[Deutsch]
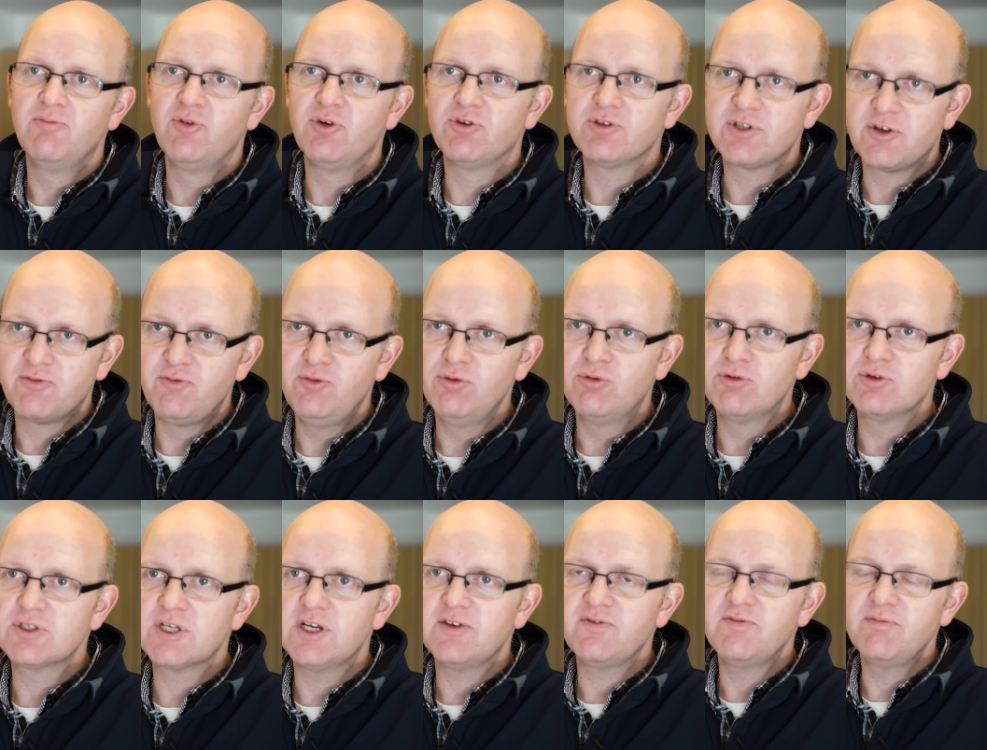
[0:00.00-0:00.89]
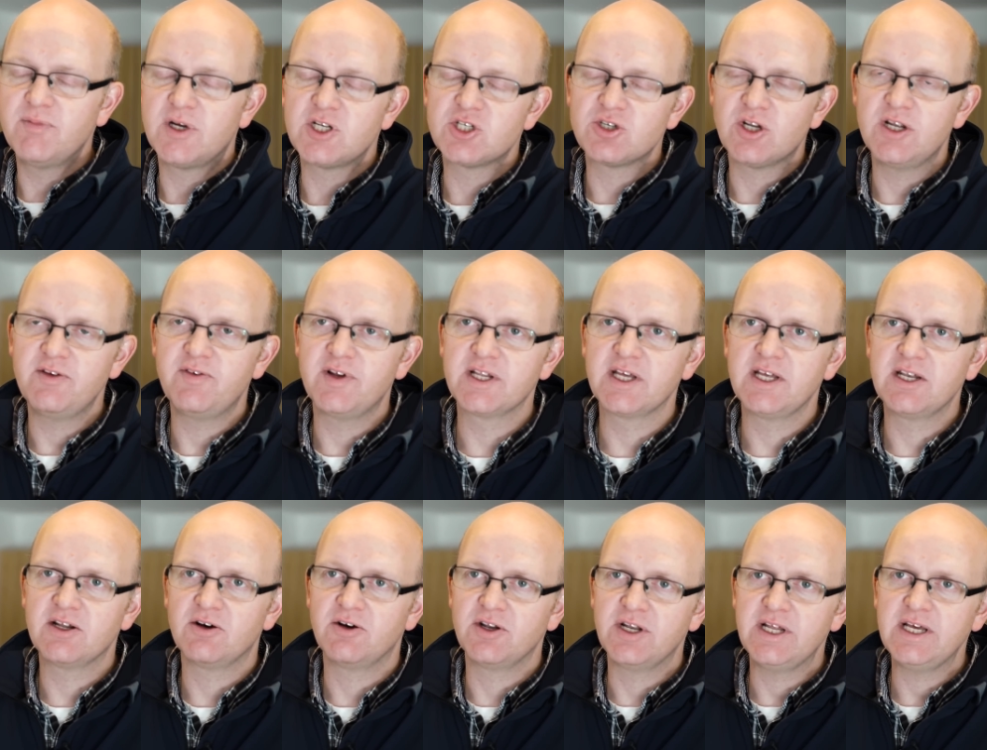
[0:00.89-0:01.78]
mit unseren Führungskräften, mein
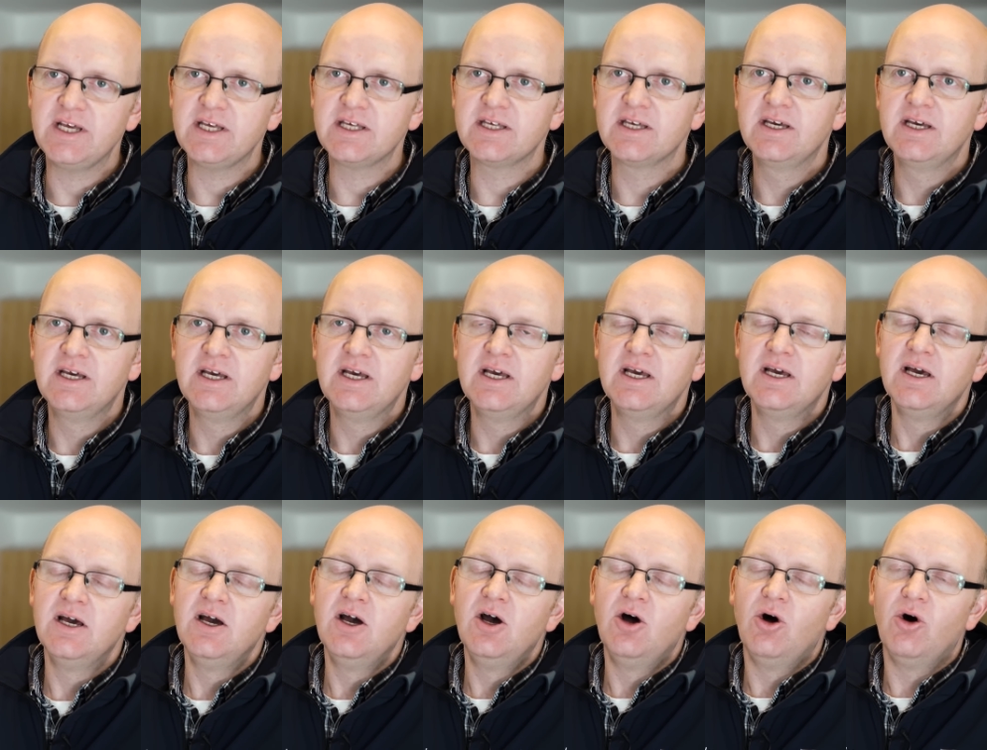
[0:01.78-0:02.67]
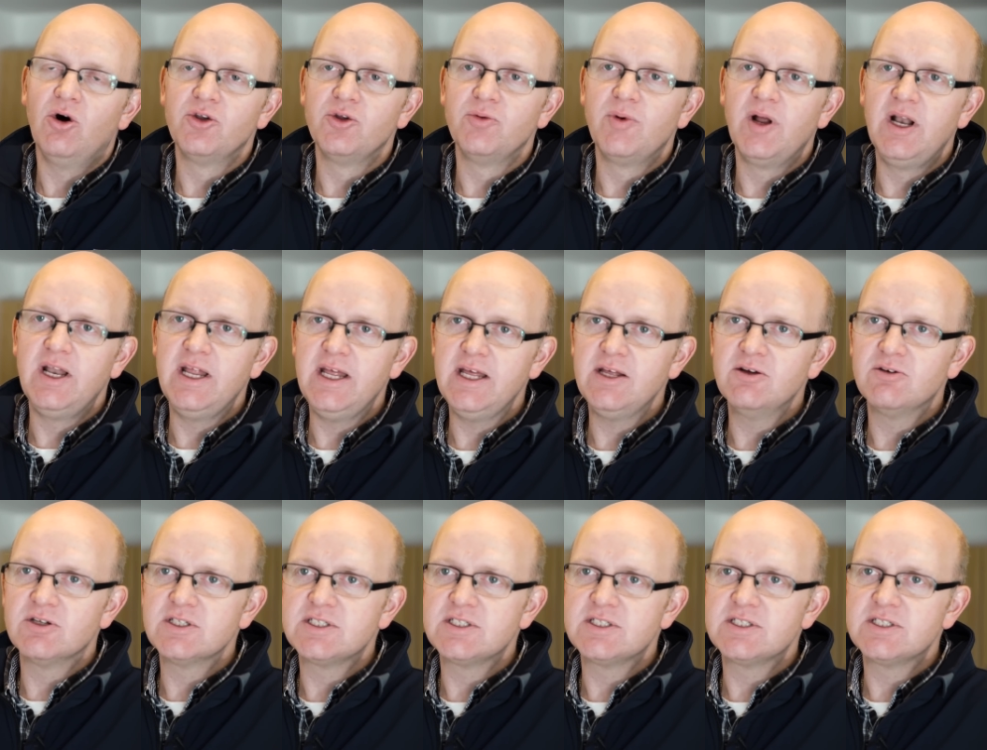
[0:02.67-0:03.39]
Steuervertreter und ich, und überlegen